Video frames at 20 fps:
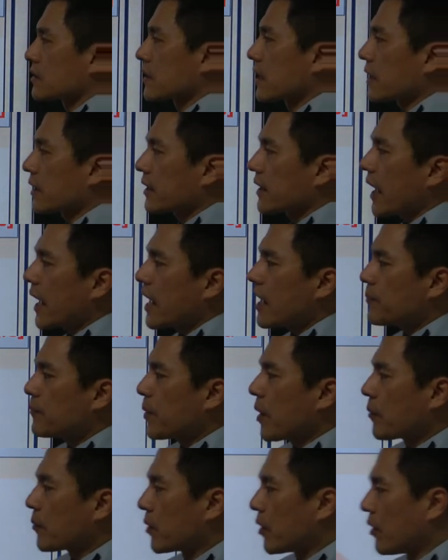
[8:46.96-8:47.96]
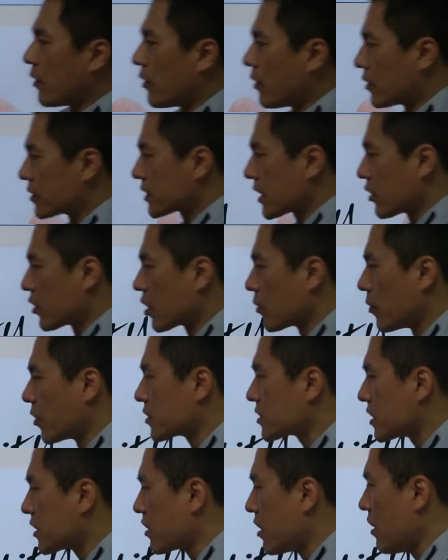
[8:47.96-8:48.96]
자, capable. 자, 이거
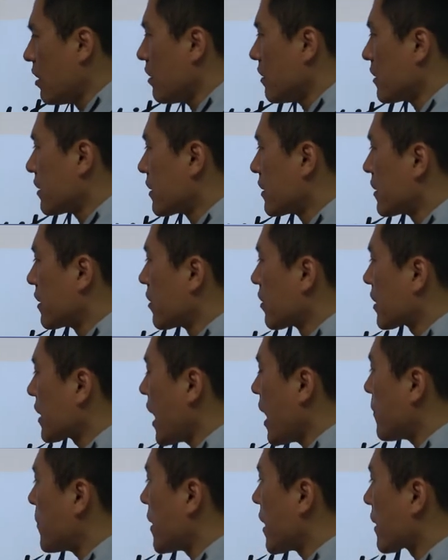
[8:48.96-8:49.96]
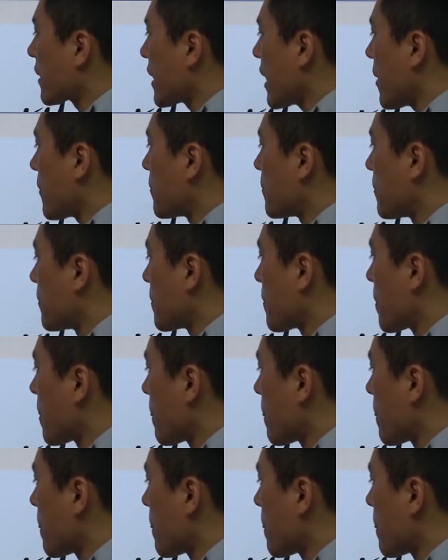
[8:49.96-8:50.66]
뭐지? 이거? 이거 cap이야, cap.